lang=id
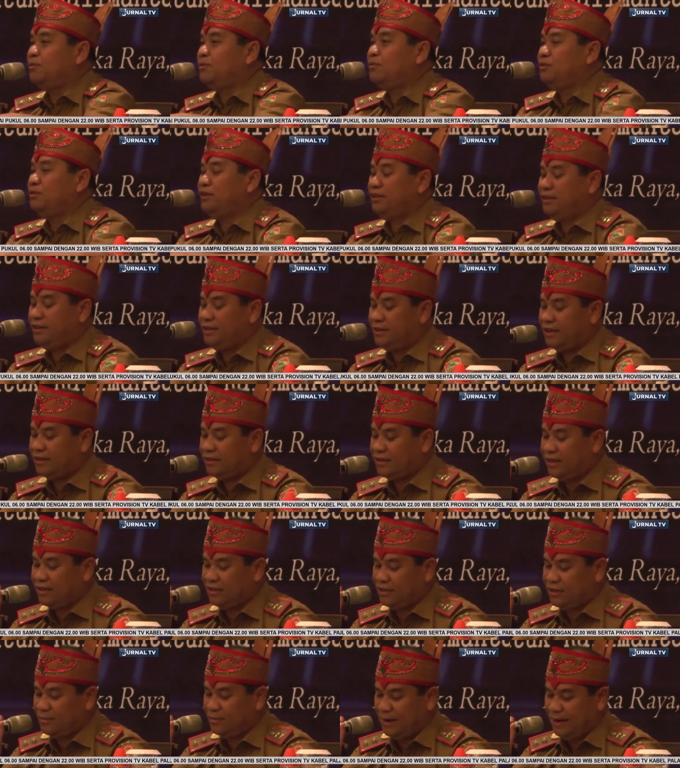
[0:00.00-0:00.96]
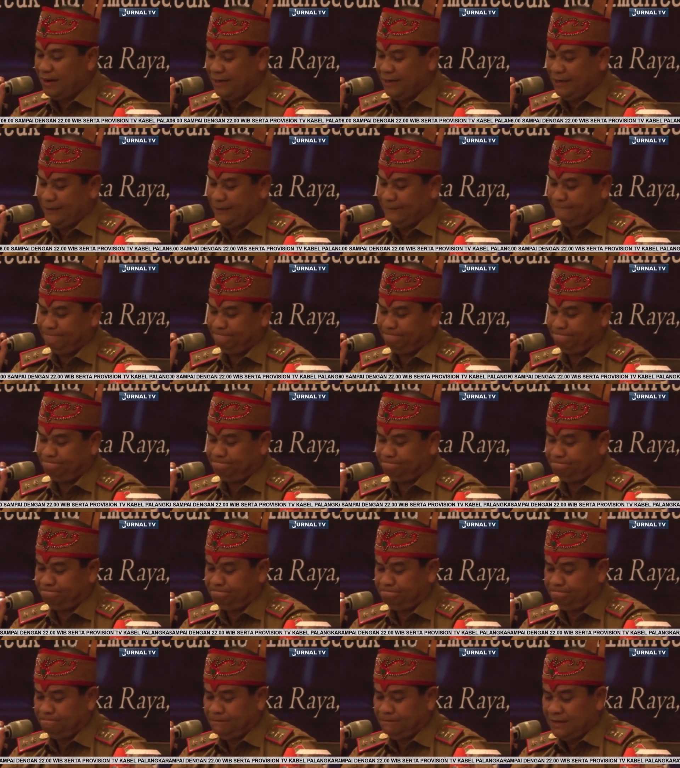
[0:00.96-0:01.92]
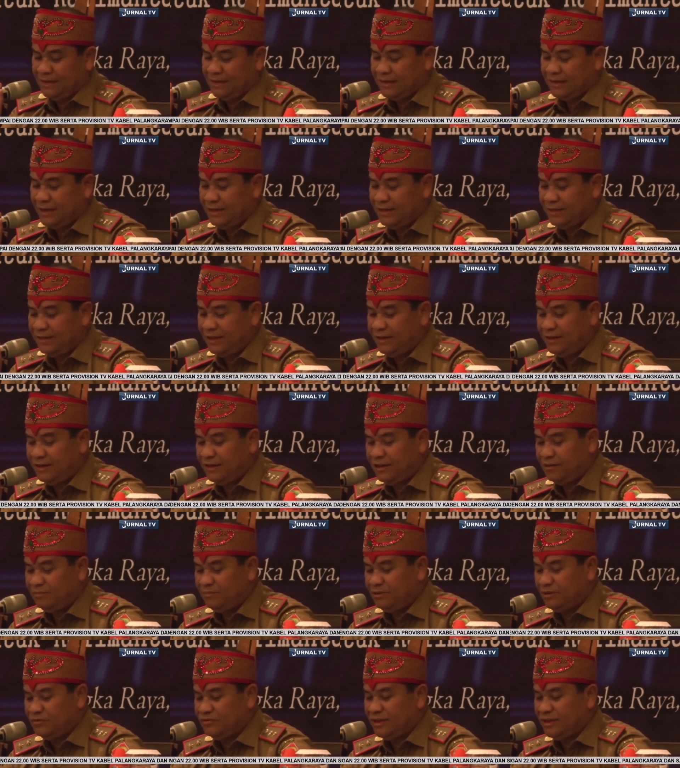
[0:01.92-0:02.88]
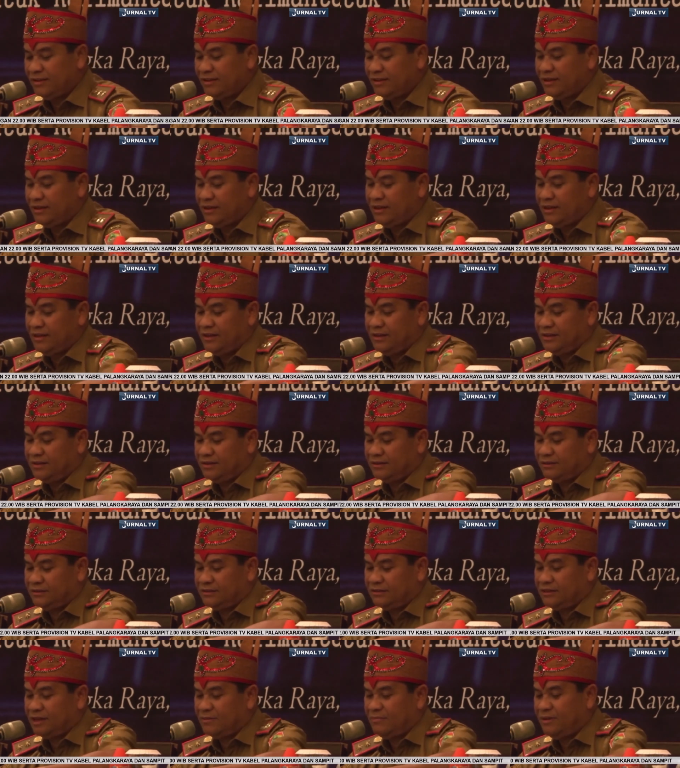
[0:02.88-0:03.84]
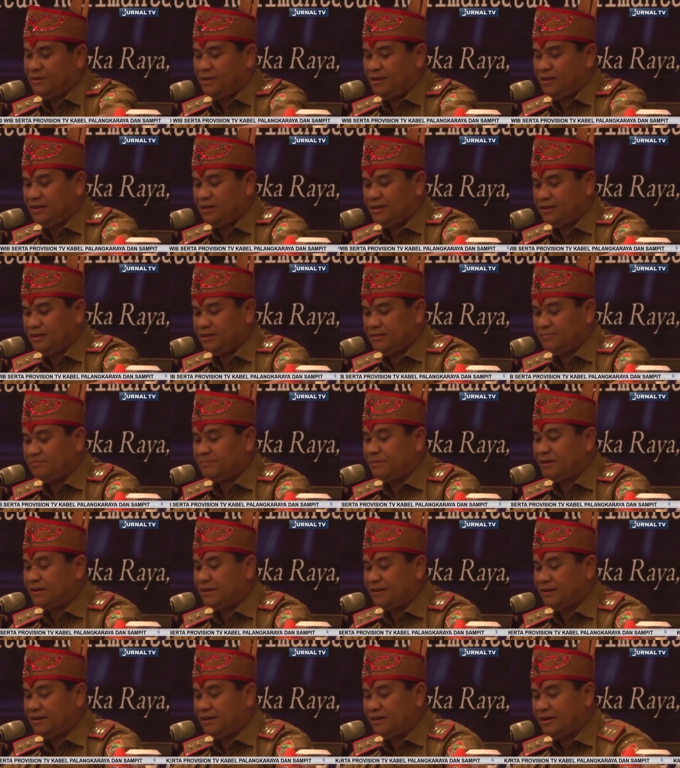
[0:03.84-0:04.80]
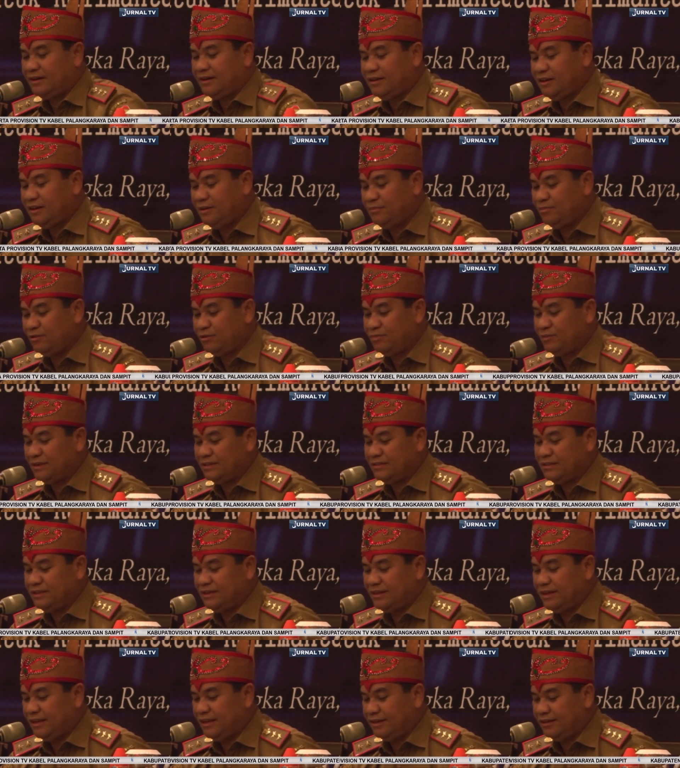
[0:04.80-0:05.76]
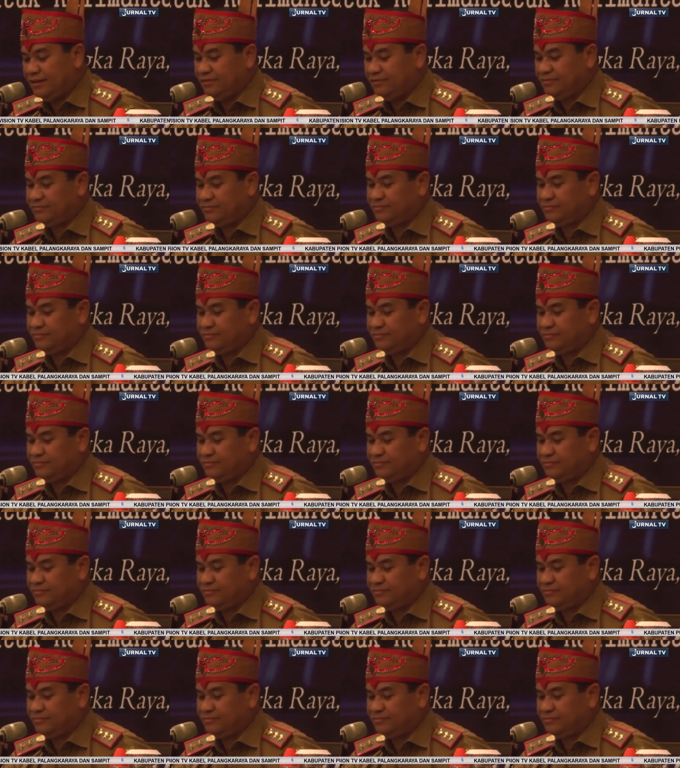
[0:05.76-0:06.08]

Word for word: perlu ditingkatkan kembali. Kaitan dengan tersangka kami perkenalkan dan informasikan. Ya